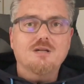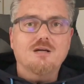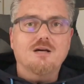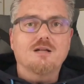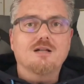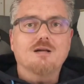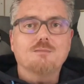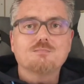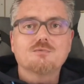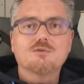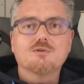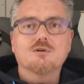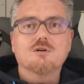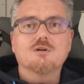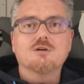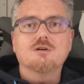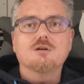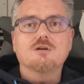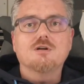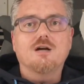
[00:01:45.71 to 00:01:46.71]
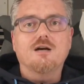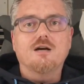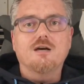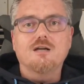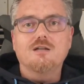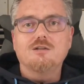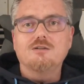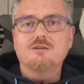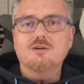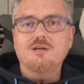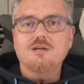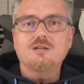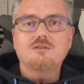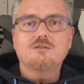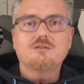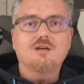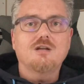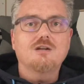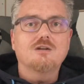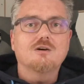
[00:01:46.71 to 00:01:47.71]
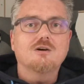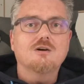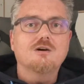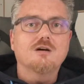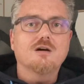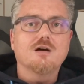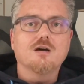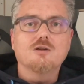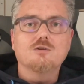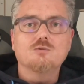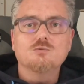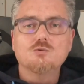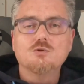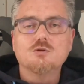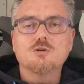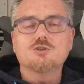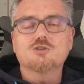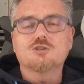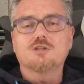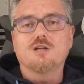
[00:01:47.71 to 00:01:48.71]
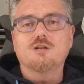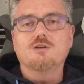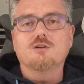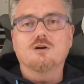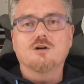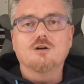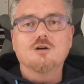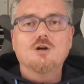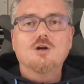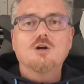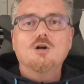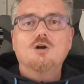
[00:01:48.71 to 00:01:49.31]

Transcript: Adapter, ein Drehteller, ein Uhrenständer